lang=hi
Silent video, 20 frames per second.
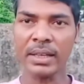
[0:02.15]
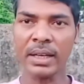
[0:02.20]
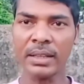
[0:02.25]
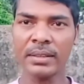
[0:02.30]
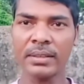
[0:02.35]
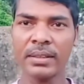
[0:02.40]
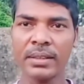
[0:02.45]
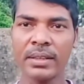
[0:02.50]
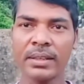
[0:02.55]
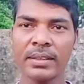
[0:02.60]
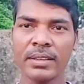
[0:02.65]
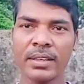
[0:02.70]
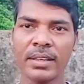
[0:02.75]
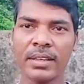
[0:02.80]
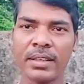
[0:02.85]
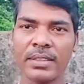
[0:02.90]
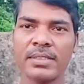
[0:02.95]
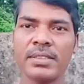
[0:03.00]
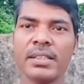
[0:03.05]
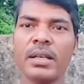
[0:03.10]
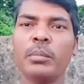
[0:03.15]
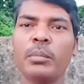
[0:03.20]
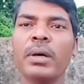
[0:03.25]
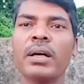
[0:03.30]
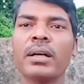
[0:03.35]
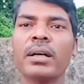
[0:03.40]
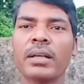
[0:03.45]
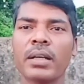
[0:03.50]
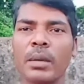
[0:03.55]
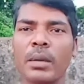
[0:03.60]
चाहते हैं कि कैसे हम
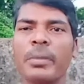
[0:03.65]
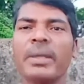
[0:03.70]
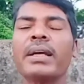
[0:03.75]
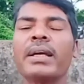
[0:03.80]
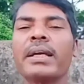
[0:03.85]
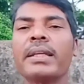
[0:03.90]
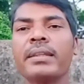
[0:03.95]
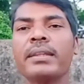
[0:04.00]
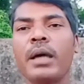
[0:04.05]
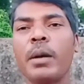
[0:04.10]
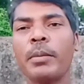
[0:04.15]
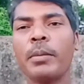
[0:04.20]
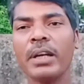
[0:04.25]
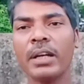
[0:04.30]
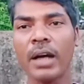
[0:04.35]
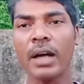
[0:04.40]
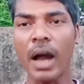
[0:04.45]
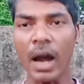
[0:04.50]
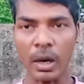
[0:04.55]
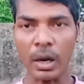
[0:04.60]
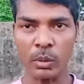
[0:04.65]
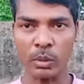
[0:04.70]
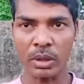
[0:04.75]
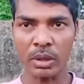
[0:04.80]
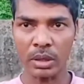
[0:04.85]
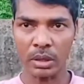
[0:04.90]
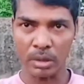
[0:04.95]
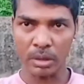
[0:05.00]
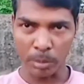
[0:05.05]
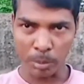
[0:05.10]
अगर कैमरे के सामने खड़ा
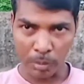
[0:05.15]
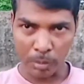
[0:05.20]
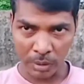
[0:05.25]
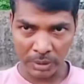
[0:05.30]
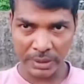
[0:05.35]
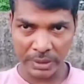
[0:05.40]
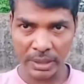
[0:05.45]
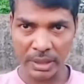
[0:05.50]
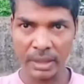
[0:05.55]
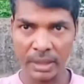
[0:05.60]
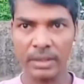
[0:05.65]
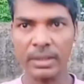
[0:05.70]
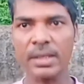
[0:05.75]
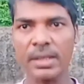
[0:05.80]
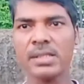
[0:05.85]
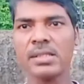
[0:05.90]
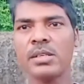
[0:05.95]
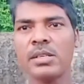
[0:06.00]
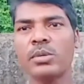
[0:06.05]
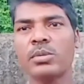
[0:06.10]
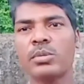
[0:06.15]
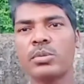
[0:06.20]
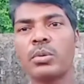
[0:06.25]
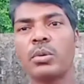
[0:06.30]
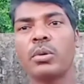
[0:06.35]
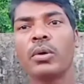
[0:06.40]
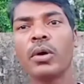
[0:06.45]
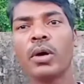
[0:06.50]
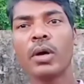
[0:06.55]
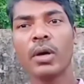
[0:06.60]
होकर अगर बोलते हैं कैसे उसको